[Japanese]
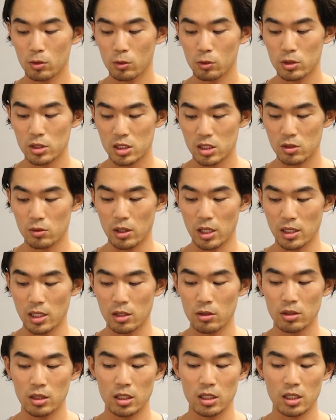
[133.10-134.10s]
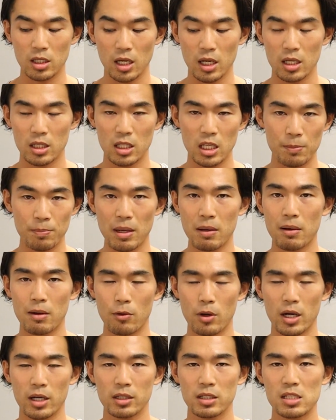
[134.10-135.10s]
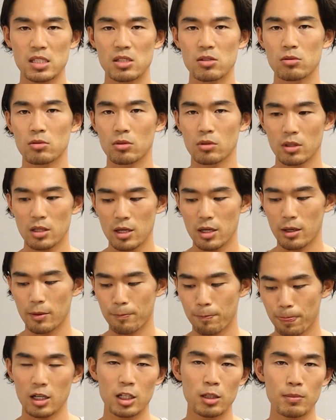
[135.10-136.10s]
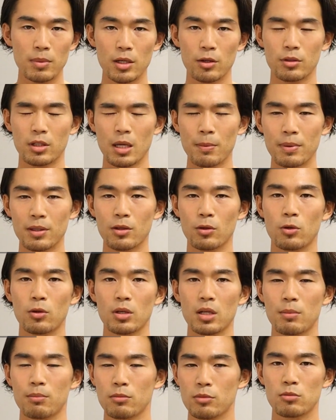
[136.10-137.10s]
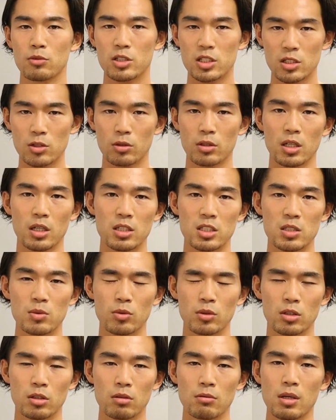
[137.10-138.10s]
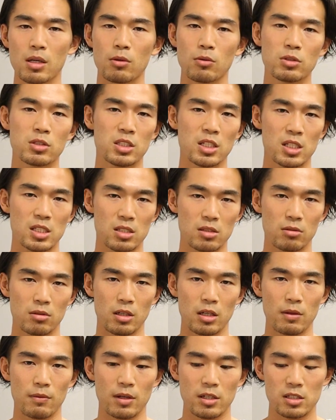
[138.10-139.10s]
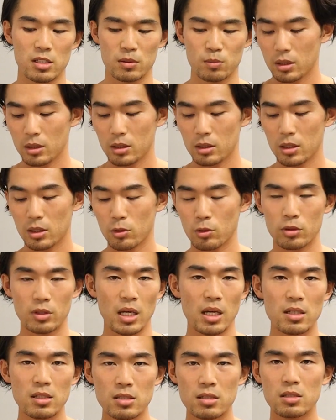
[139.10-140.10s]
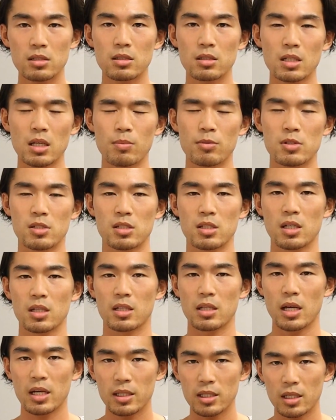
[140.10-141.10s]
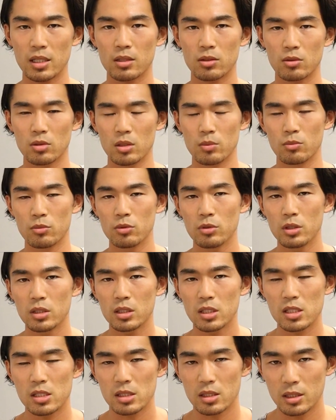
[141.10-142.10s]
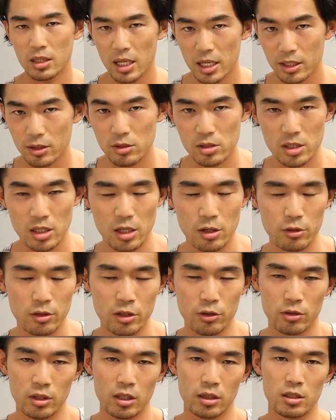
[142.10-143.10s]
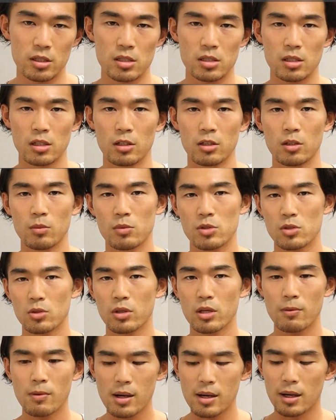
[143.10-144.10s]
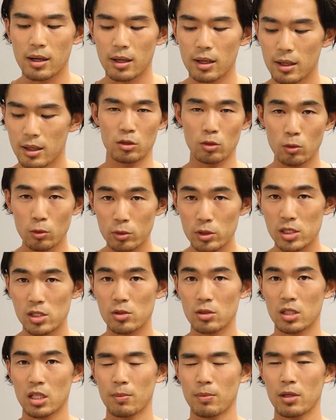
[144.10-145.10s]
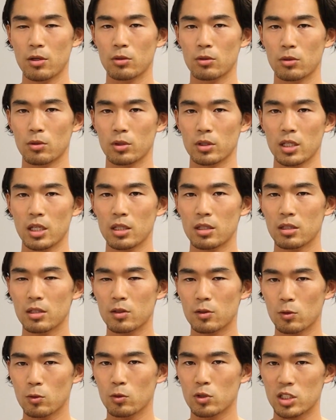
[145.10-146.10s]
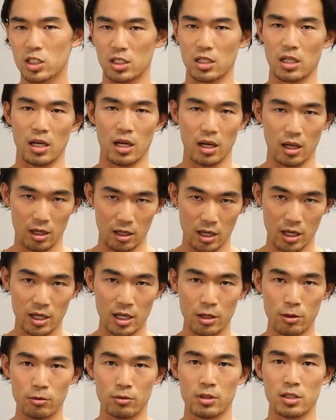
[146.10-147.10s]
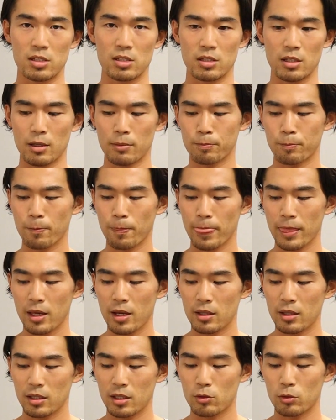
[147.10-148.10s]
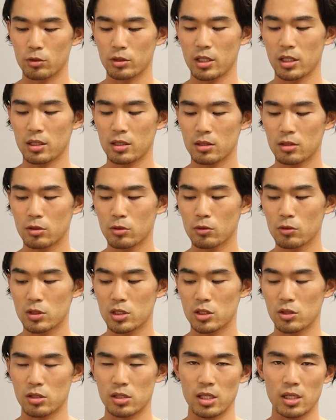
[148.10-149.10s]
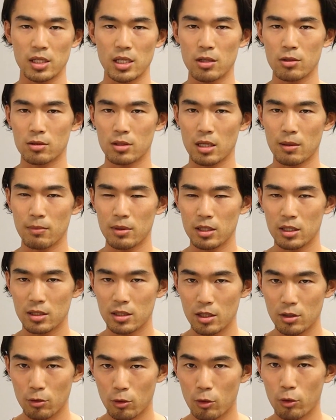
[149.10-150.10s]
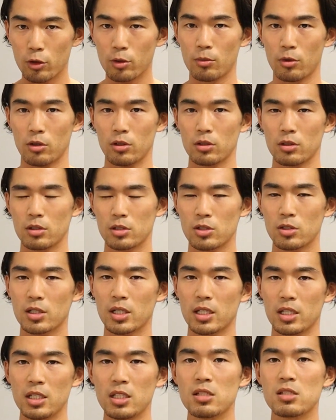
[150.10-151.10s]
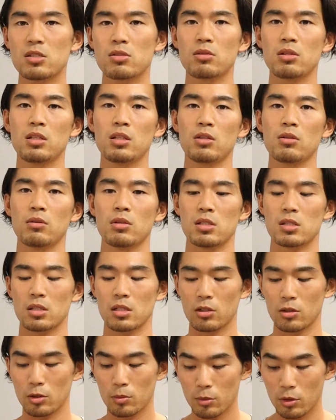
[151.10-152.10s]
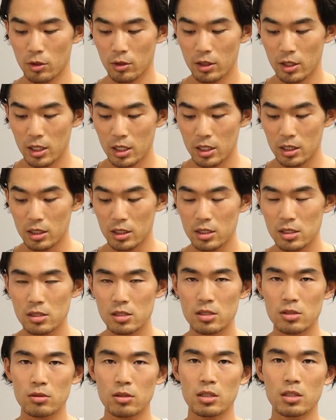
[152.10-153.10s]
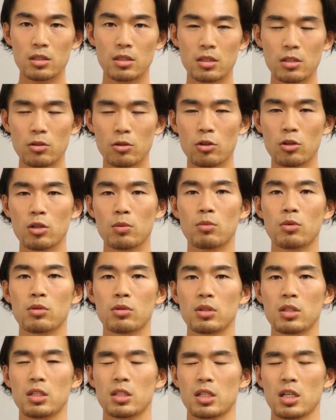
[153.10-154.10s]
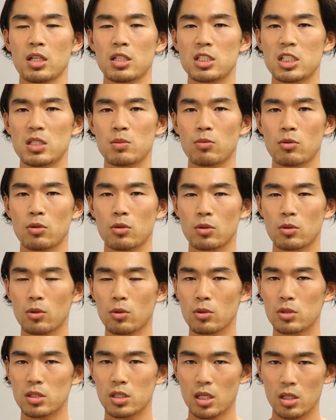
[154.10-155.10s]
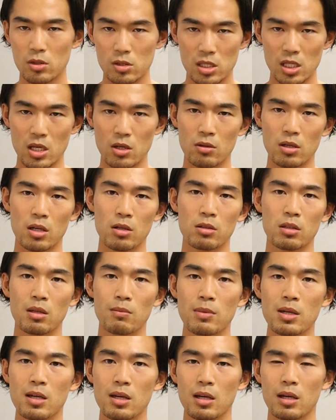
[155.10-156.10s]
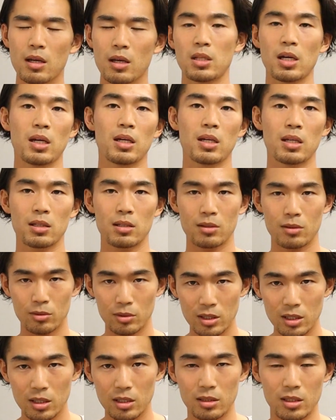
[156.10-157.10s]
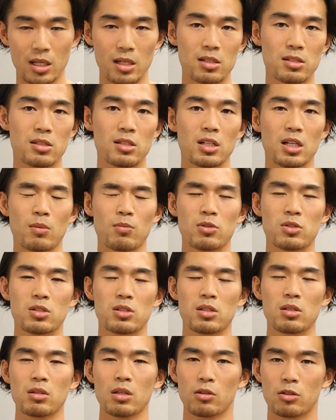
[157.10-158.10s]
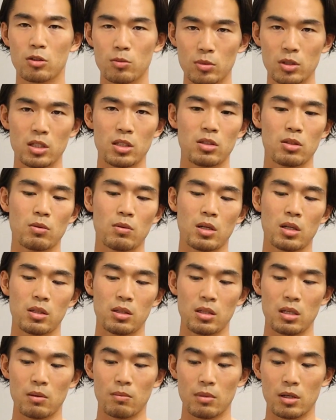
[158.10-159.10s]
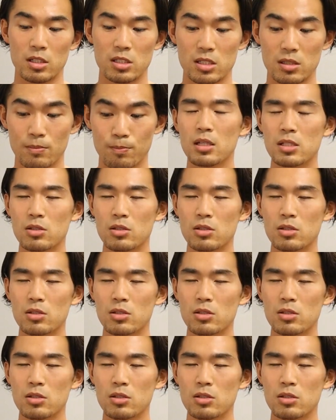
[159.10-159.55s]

糖質をエネルギーに変えてパワーを発揮するので白米を食べた方がむしろ体脂肪っていうのは落ちやすくなりますでこの炭水化物がダイエットに向いてないとされる理由なんですけれどもそれは糖質を食べると血糖値が上がるんですねでこの血糖値を下げるために出るホルモンそれがインスリンっていうんですけれどもインスリンっていうホルモンに体脂肪合成の作用があるため、ダイエットに炭水化物っていうのは不向きと言われています。